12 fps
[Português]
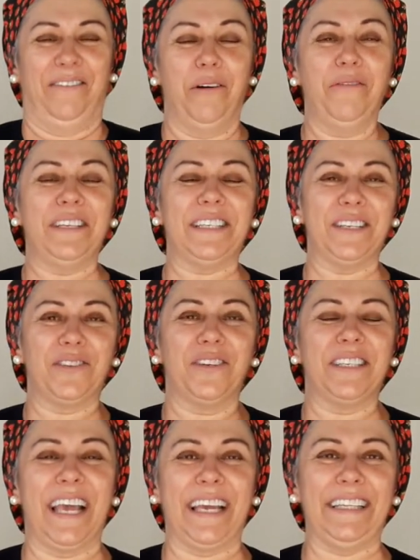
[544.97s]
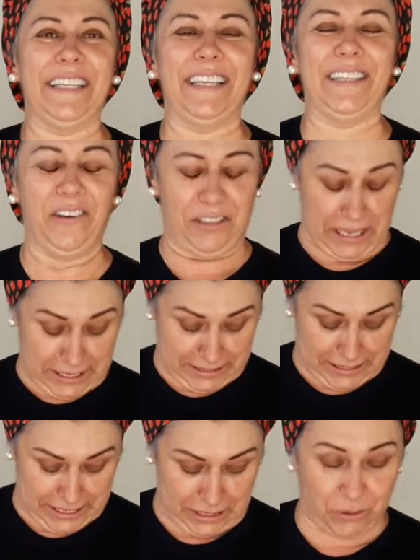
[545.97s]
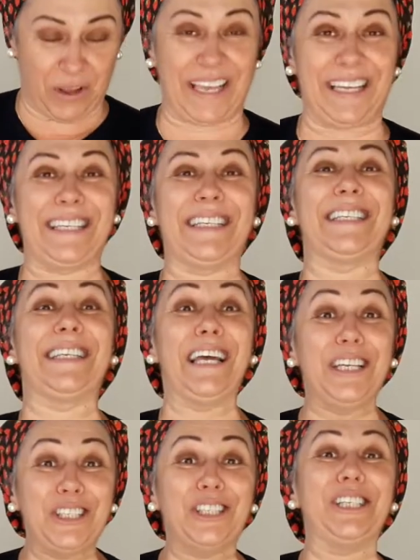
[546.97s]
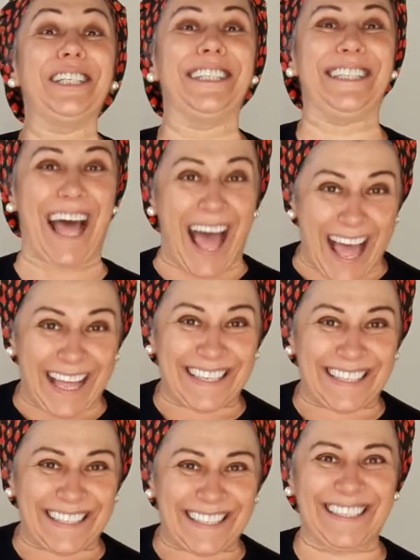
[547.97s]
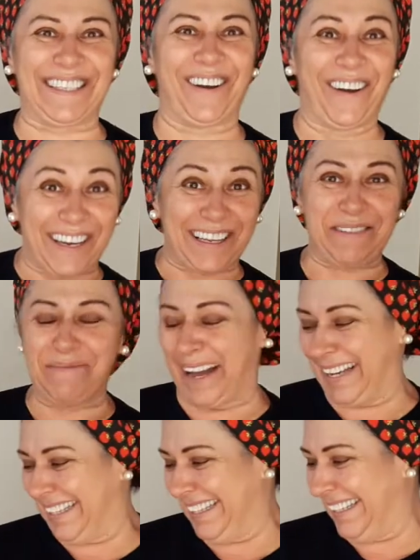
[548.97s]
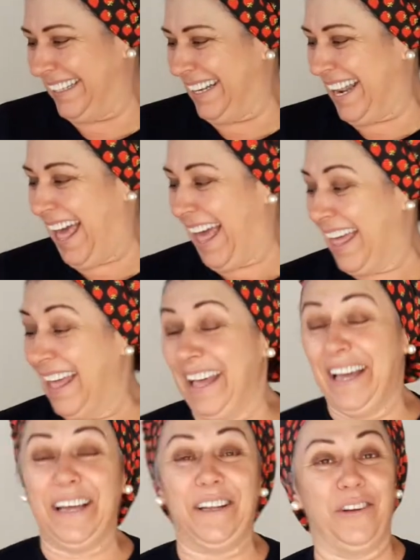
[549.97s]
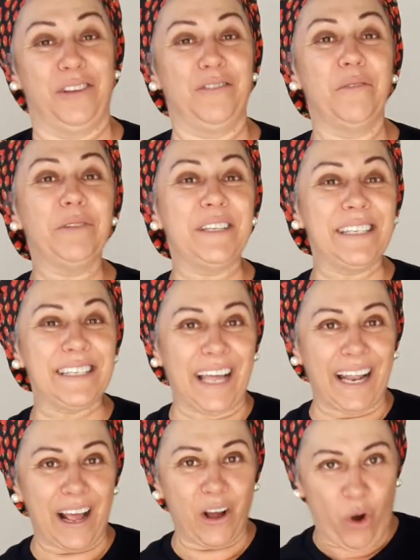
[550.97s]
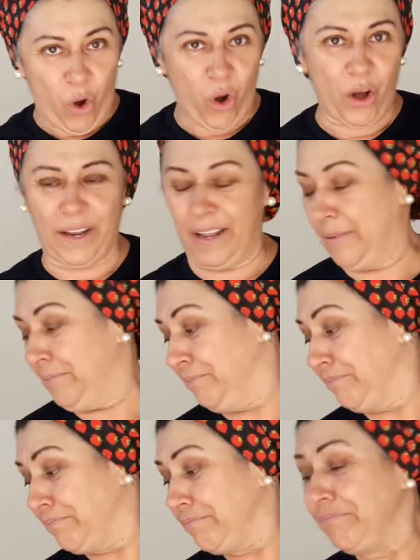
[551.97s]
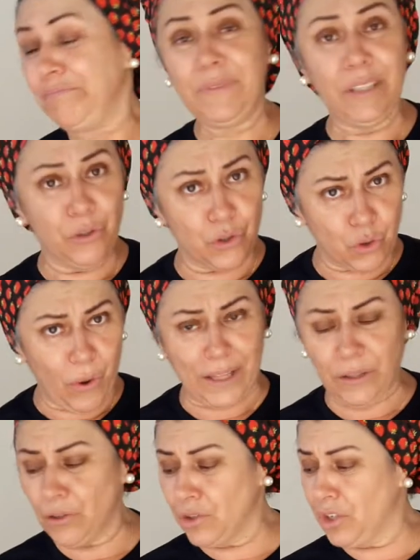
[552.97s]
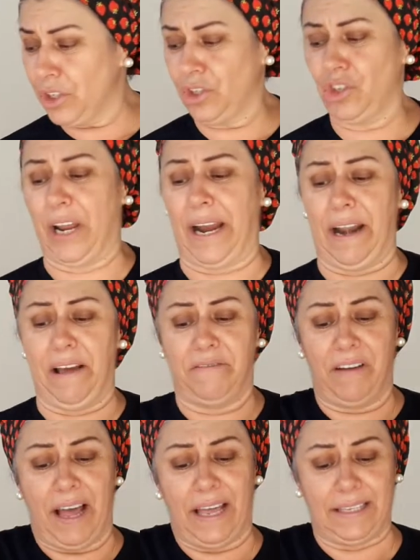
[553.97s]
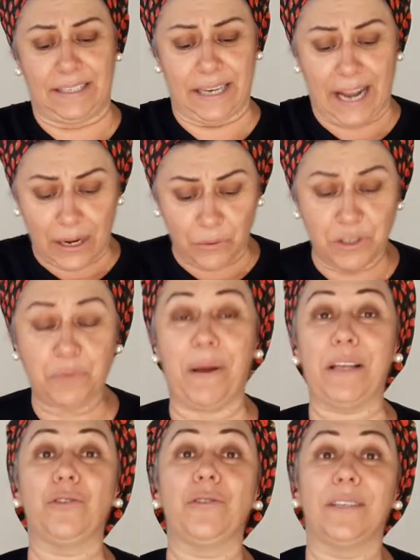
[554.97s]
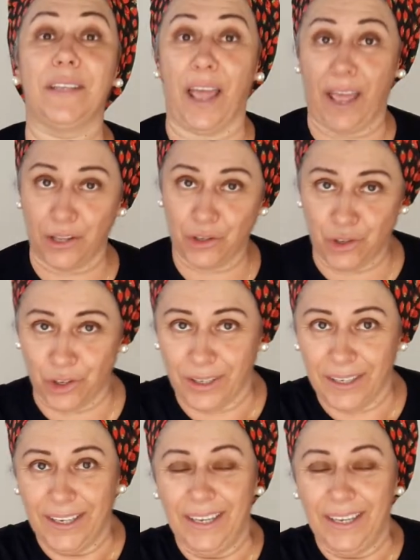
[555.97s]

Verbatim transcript: Vamos ver se vocês conseguem entender o que está escrito aí. Santidade. Olha que bacana. Nós vamos estar agora nos quatro dias de carnavais, lá no Espaço 7,